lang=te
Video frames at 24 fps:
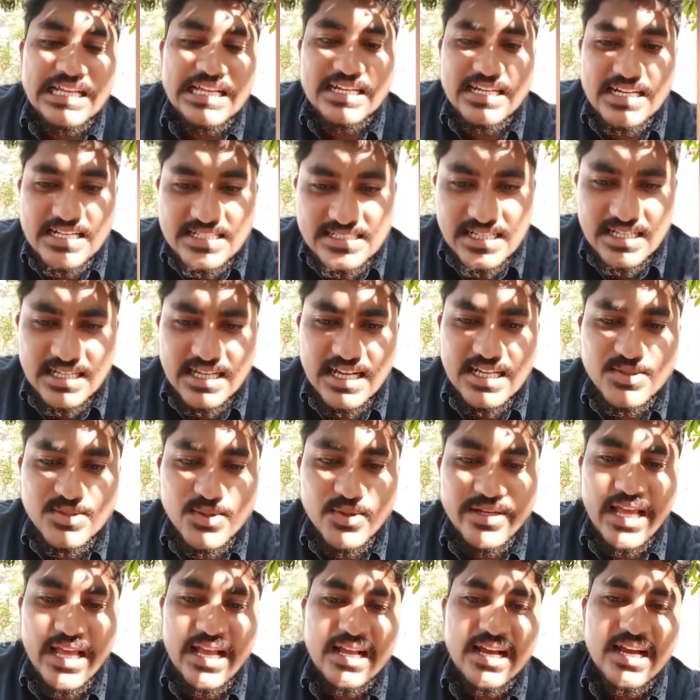నిజంగా
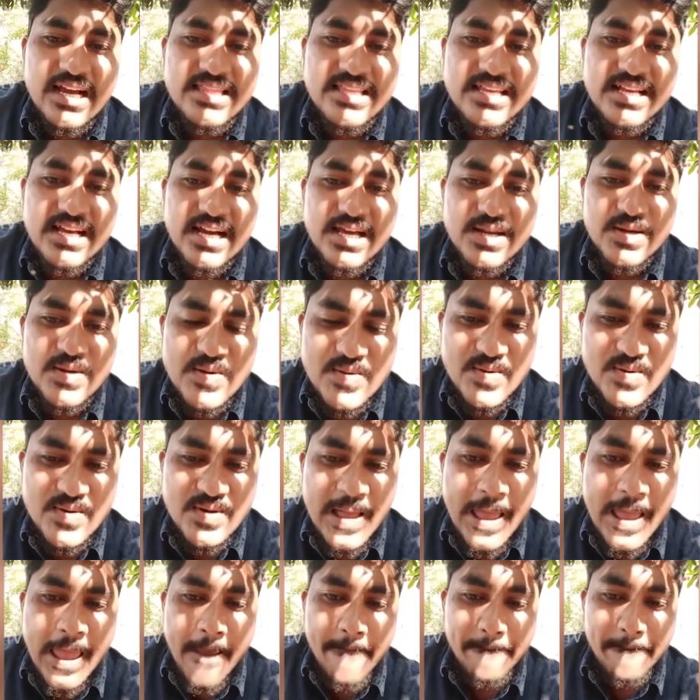సోనియా గాంధీ గారు
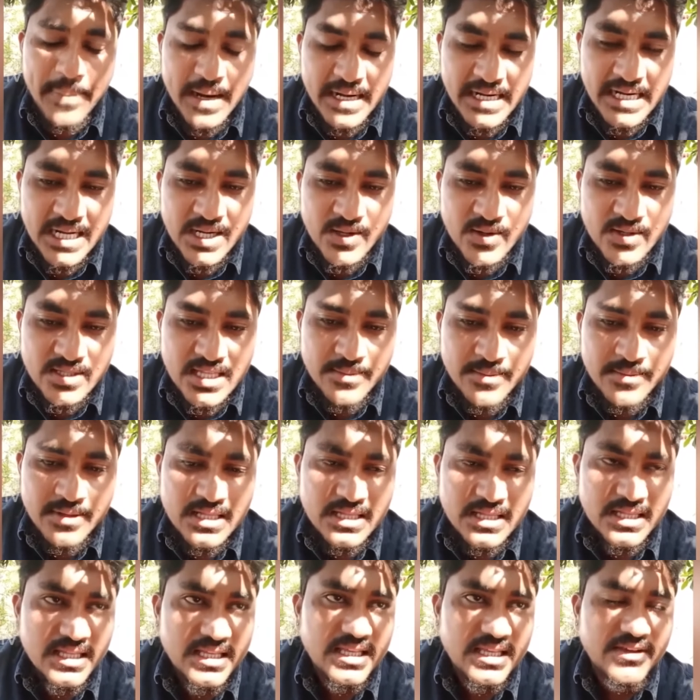పన్నెండు వందల
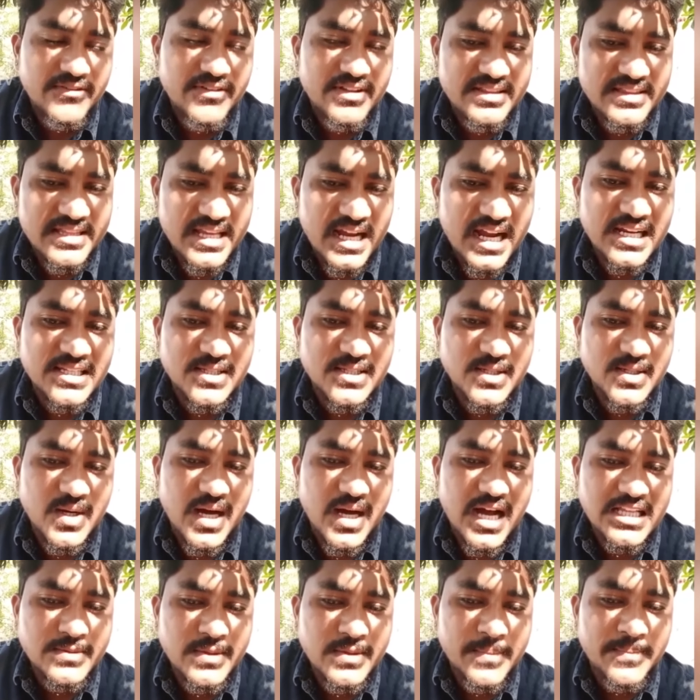మంది విద్యార్థులు
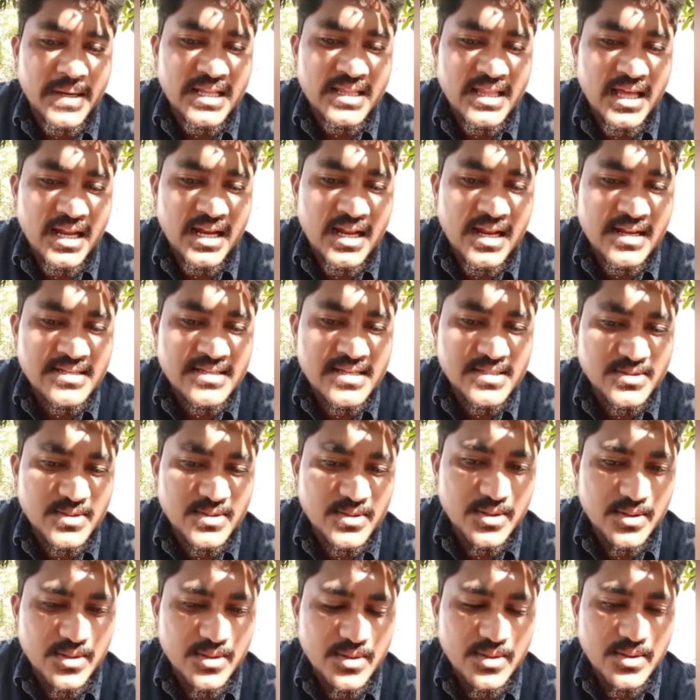ఆత్మ బలిదానం
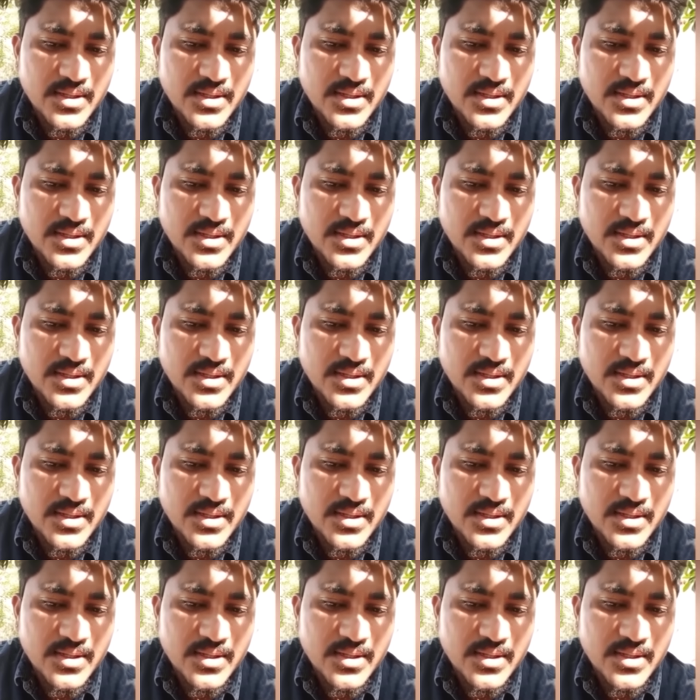చేసుకుర్రు